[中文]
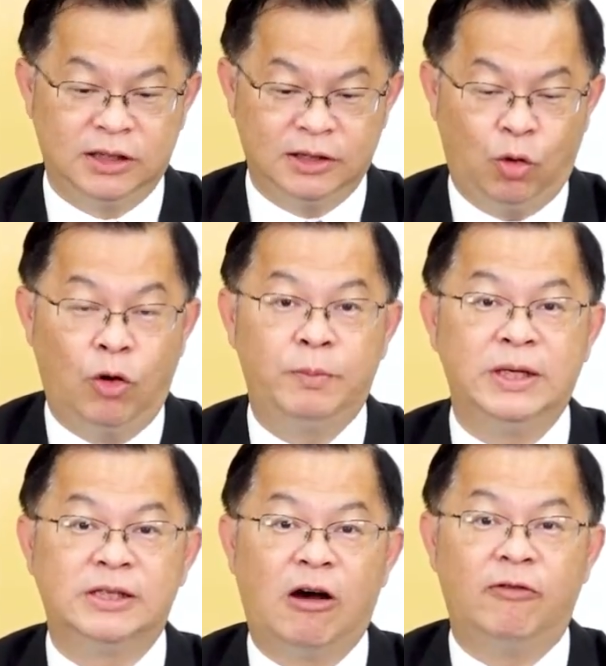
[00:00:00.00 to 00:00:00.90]
货
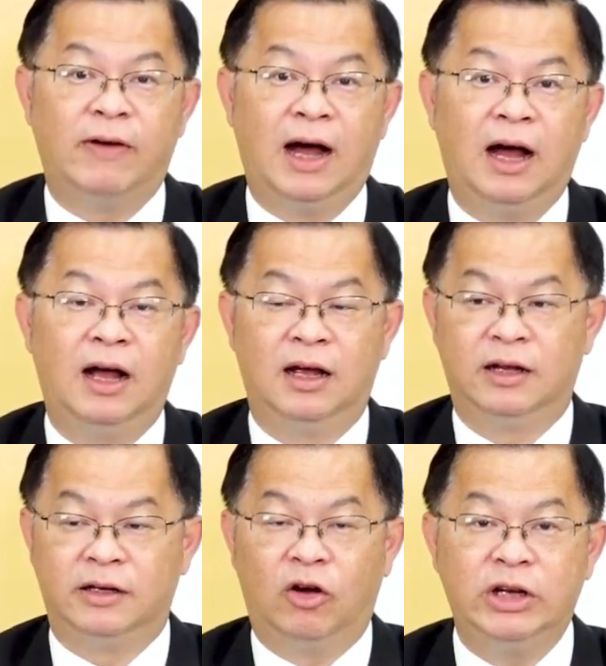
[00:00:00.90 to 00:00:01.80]
币超发，
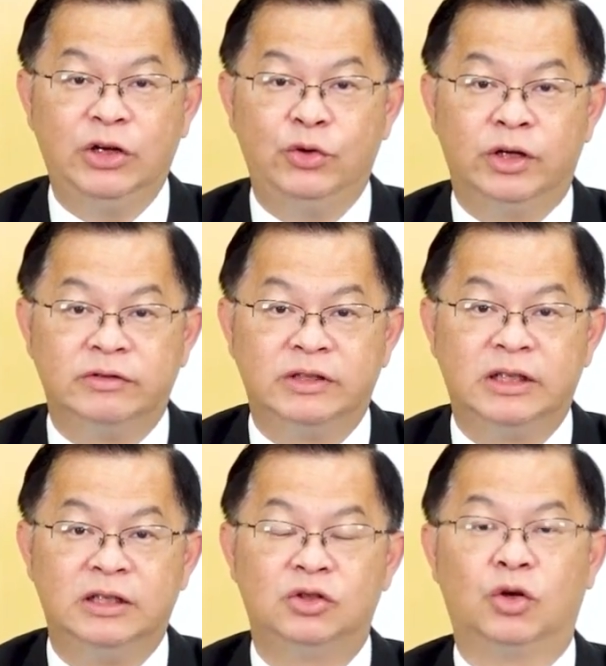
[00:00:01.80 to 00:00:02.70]
然后利率很
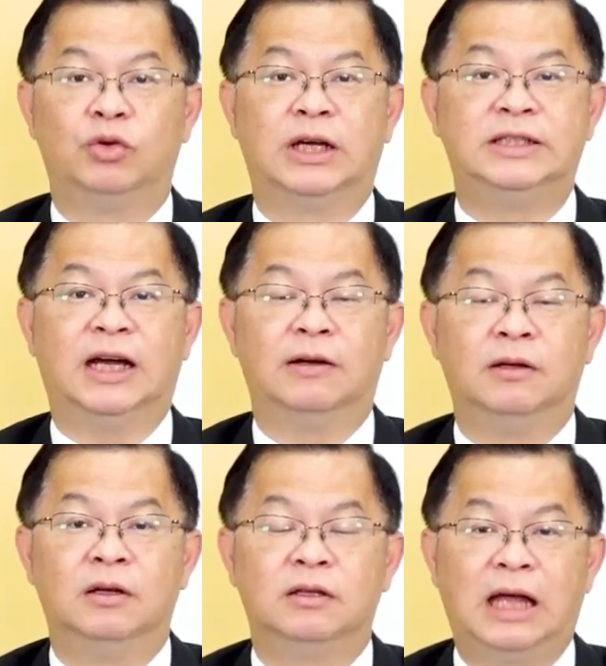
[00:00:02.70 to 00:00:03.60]
低，所以我才讲
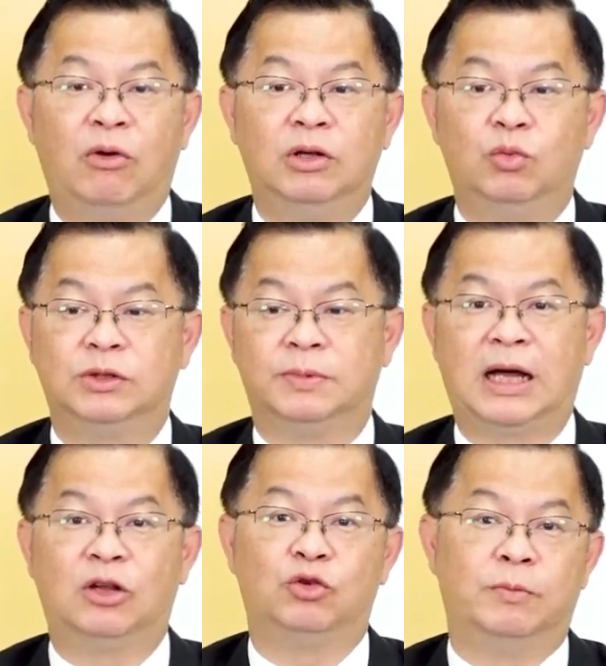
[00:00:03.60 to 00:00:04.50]
台湾为什么大
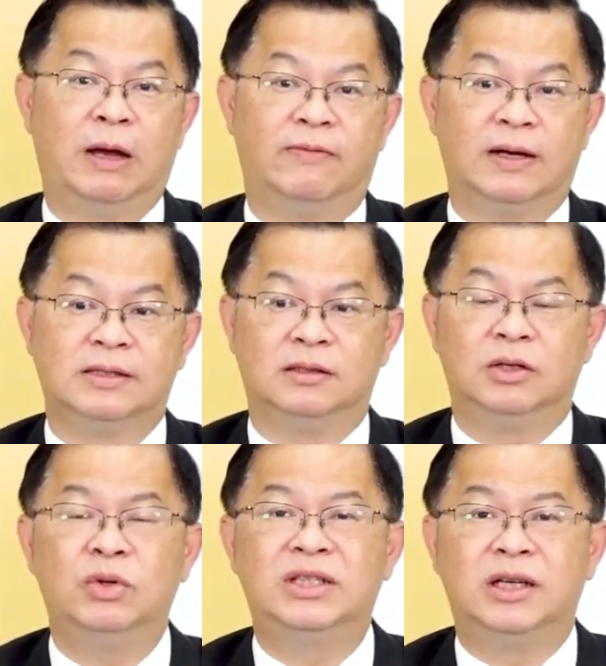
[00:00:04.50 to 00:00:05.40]
家都去买房子，
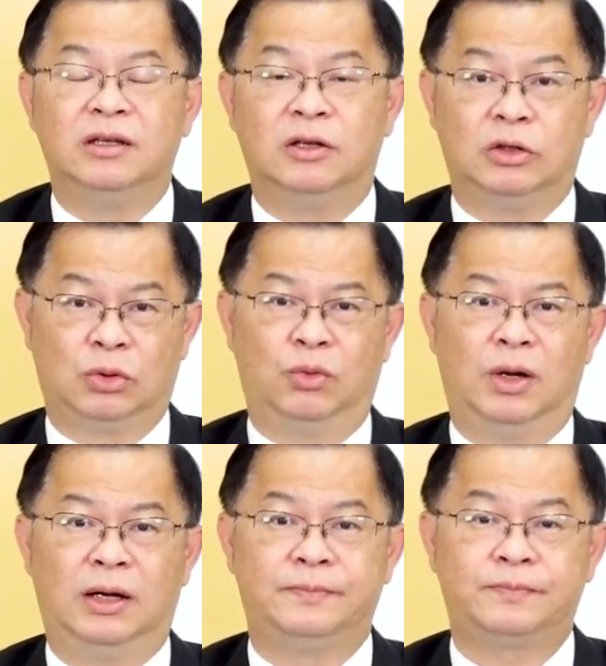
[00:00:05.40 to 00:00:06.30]
因为钱很多
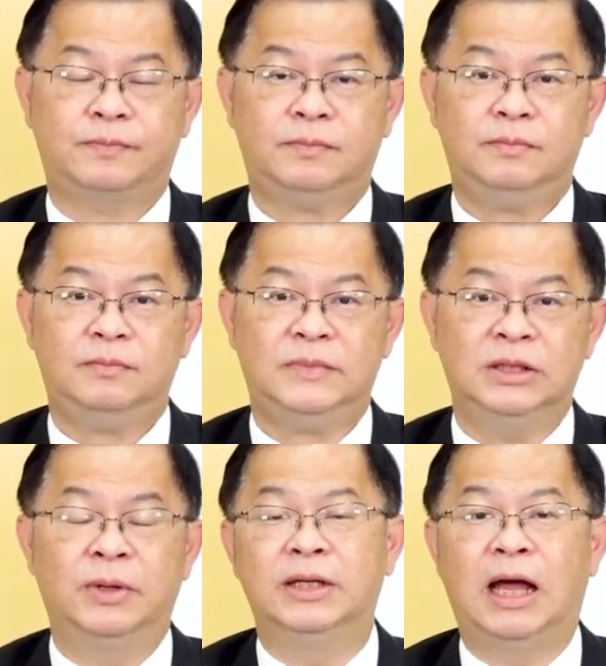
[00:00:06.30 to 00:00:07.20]
啊。
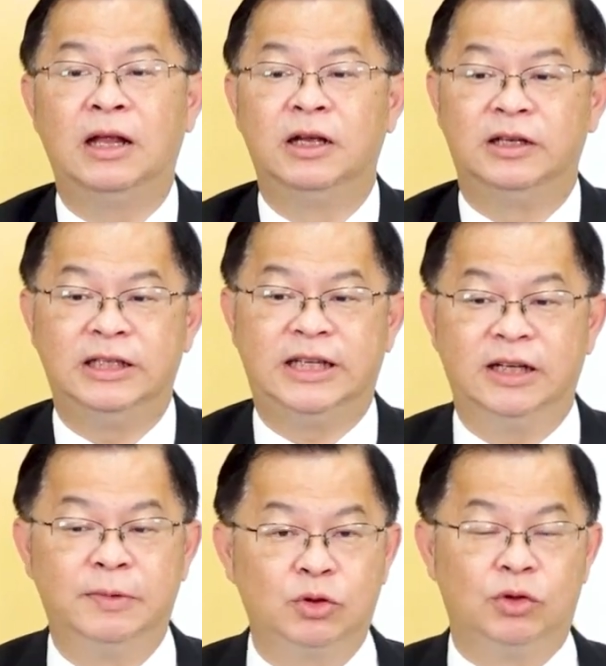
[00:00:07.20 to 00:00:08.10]
对他，你钱
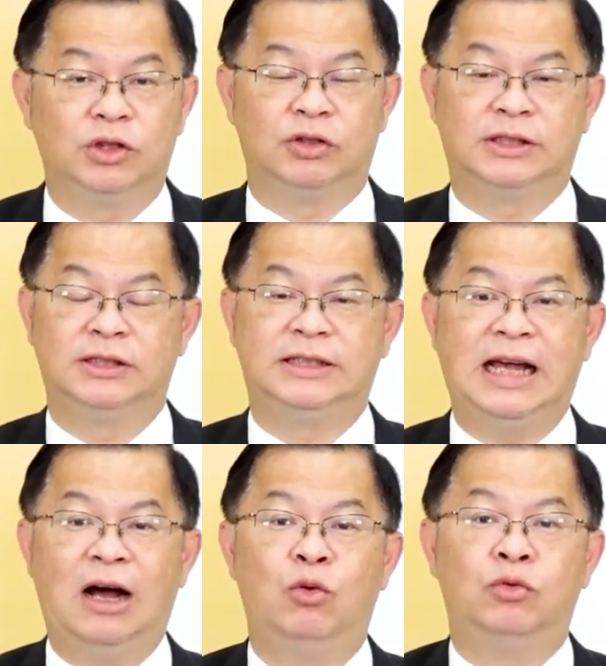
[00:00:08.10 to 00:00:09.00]
那么多的时候，
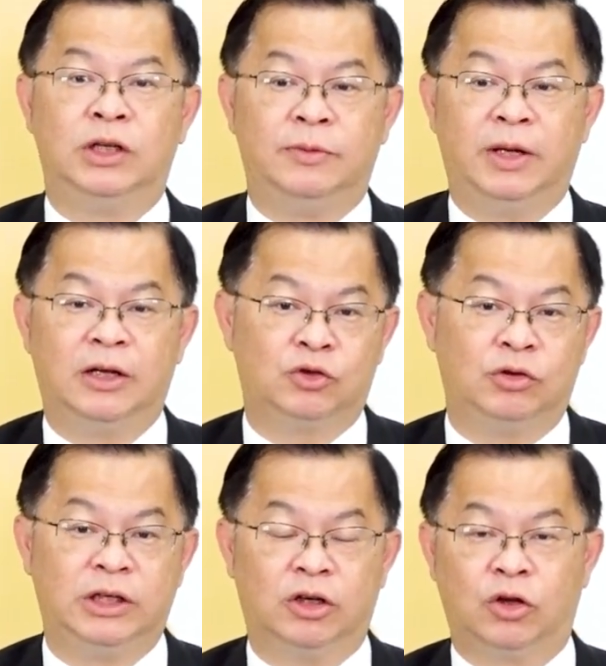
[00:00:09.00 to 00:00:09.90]
家户里面来
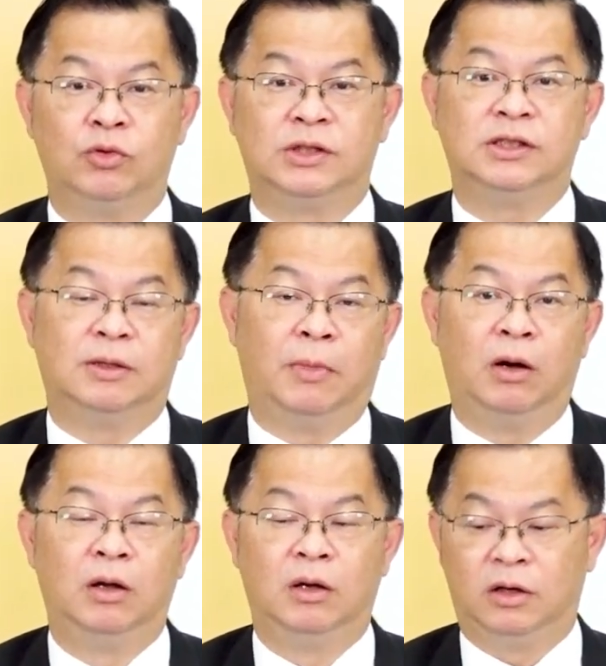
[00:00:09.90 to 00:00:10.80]
说，你要投资什么？
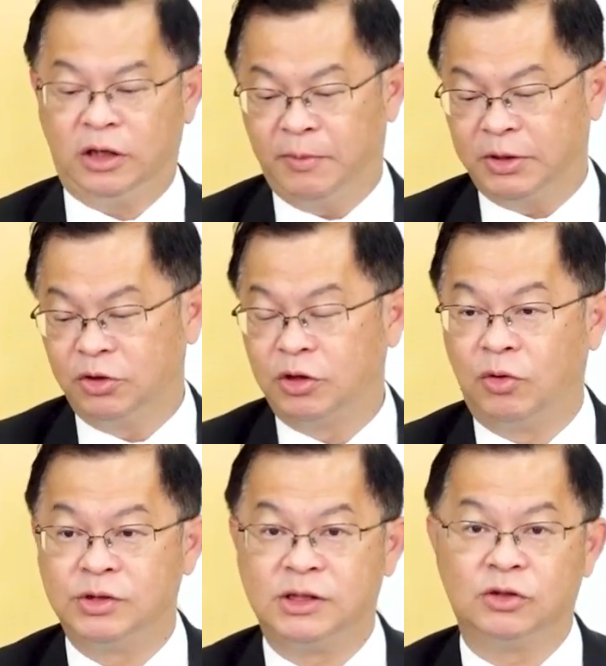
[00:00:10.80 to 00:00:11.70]
你要么就是
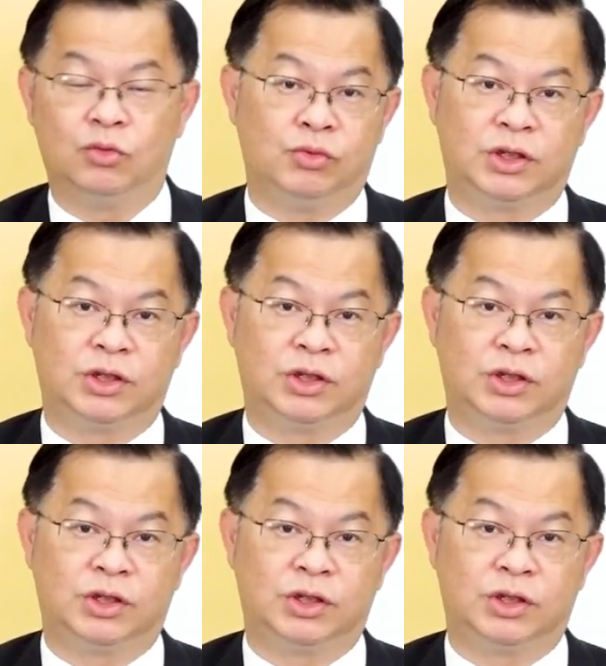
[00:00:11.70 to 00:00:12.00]
投资股